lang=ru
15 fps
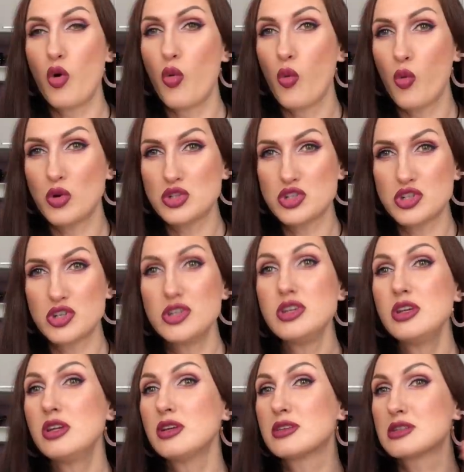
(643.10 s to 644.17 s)
Очень
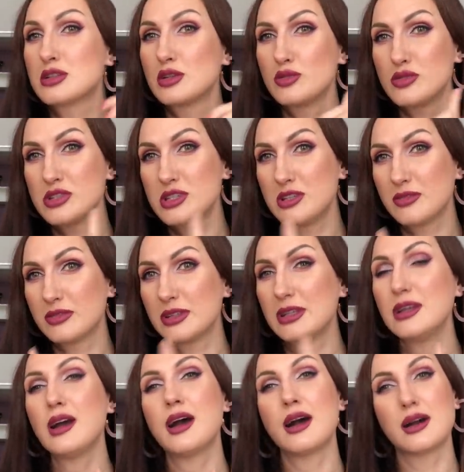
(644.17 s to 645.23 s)

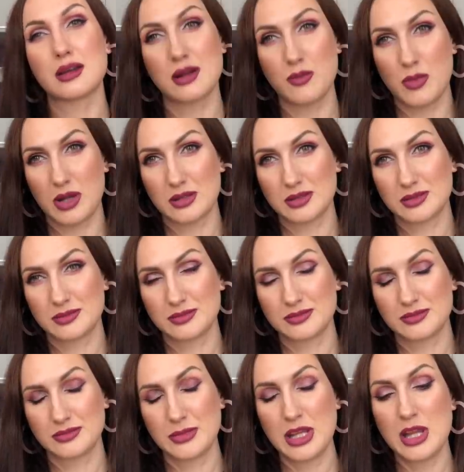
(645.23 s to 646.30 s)
эксклюзивный аромат
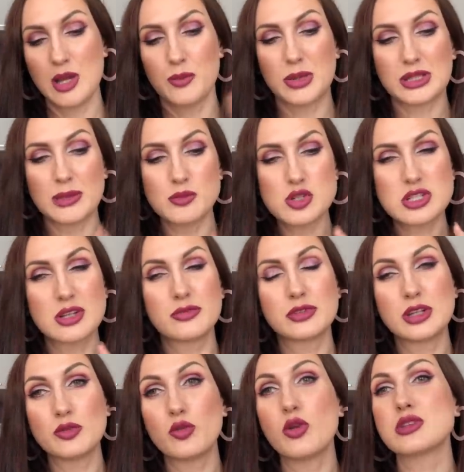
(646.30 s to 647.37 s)
потому что в
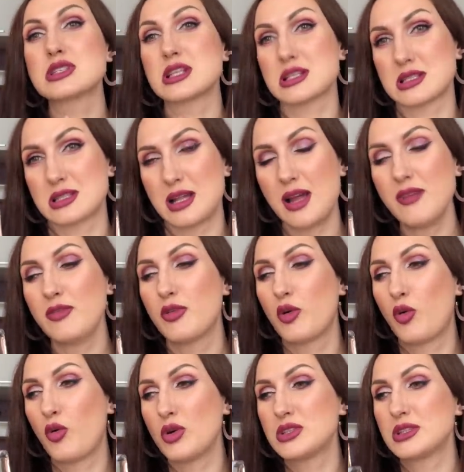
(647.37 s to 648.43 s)
его состав
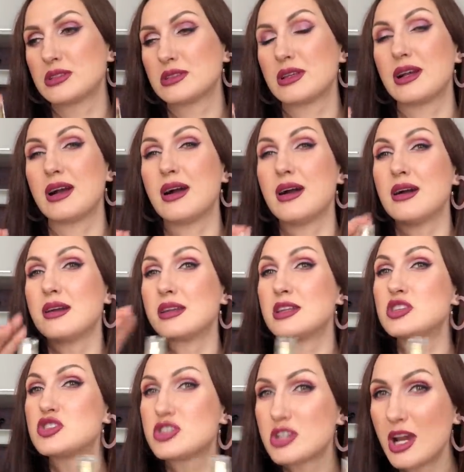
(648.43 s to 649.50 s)
входит
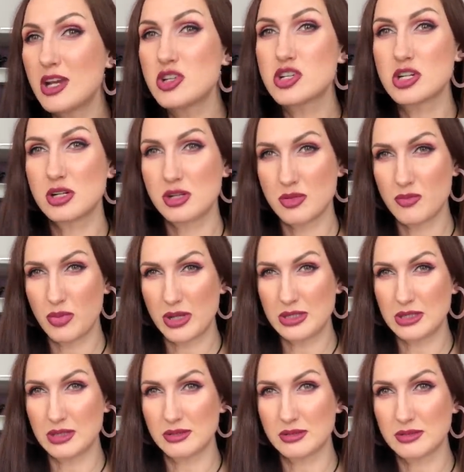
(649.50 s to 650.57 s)
редчайший
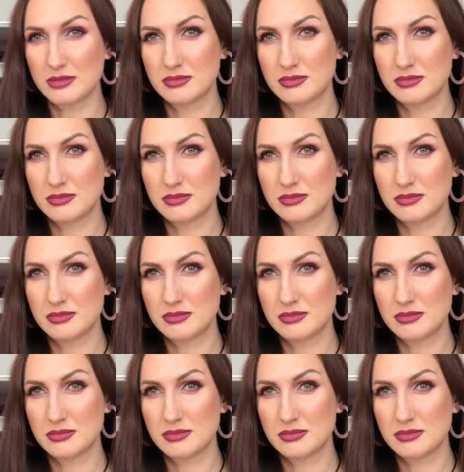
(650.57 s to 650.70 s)
компонент.